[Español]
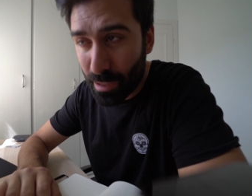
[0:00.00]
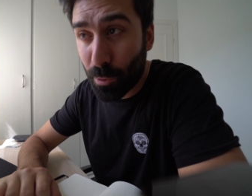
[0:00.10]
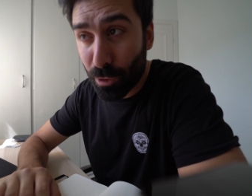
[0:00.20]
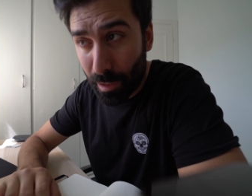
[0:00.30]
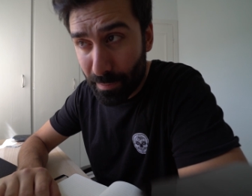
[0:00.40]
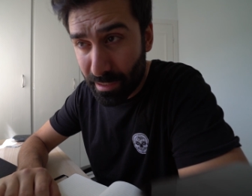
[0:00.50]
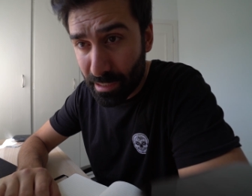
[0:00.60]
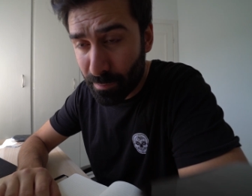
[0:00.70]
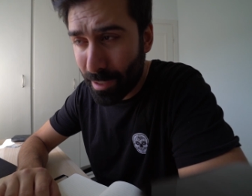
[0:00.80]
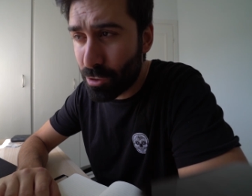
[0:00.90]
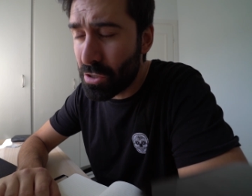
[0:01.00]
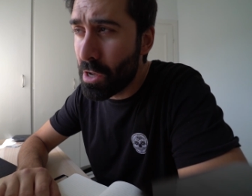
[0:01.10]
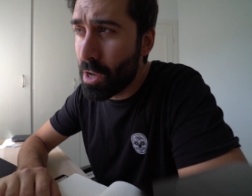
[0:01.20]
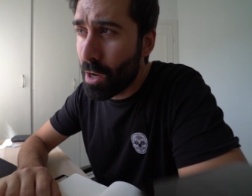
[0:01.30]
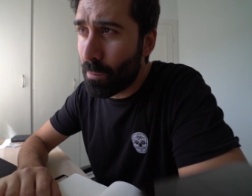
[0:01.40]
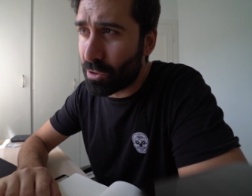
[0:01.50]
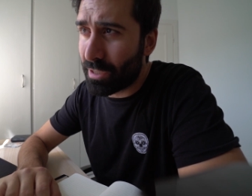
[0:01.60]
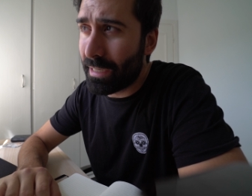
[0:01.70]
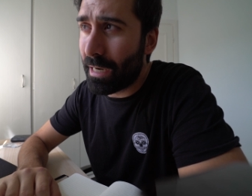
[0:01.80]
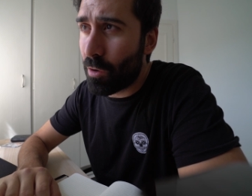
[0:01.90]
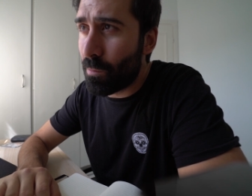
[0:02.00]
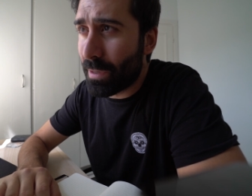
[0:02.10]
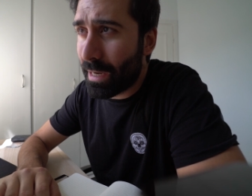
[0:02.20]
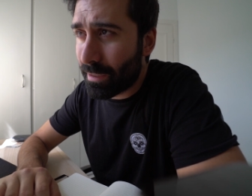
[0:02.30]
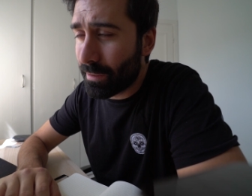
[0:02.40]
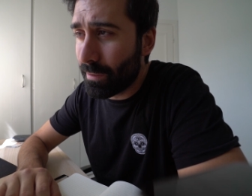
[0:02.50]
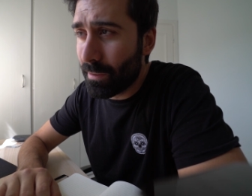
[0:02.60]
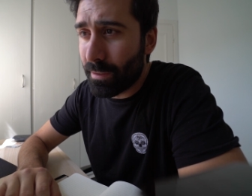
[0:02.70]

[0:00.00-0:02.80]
por no lavarse las manos, por salir a comprar.